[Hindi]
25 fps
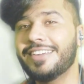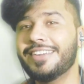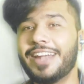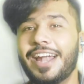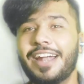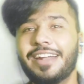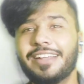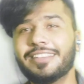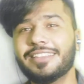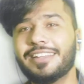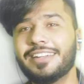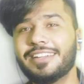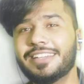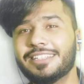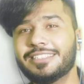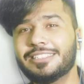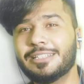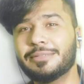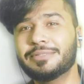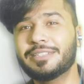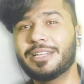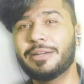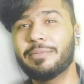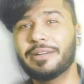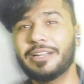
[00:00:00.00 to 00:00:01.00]
रेड कलर के
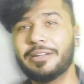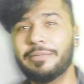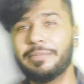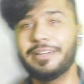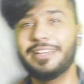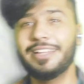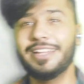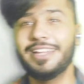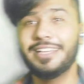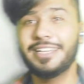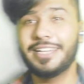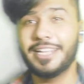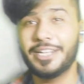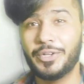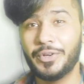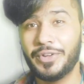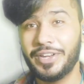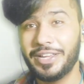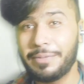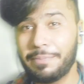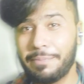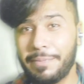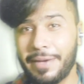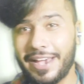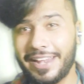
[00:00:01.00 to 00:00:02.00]
सब्सक्राइब बटन पर क्लिक करके और एक